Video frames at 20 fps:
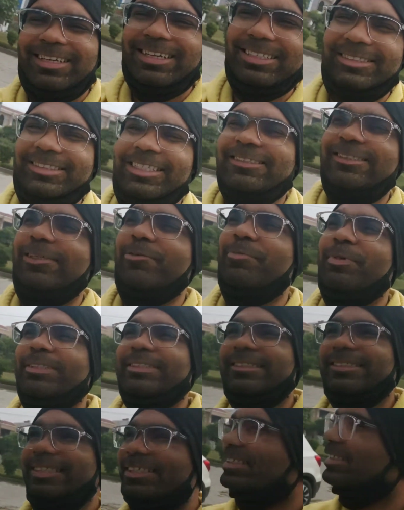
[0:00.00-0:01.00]
अच्छा सा
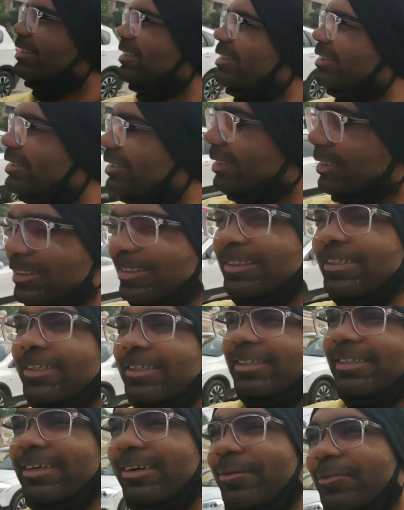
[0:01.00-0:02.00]
मस्त
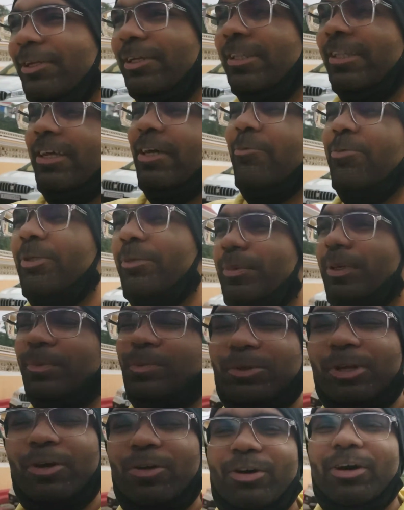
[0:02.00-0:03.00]
अब देखते कब सपना
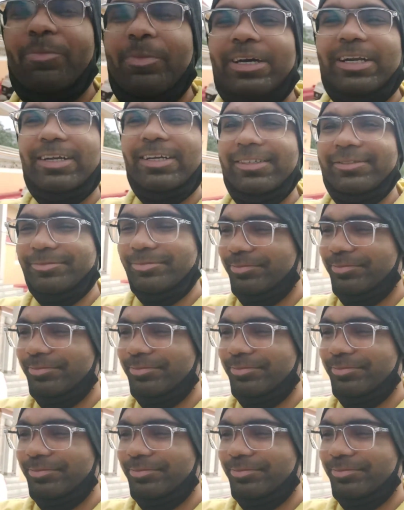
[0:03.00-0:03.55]
पूरा होगा हमारा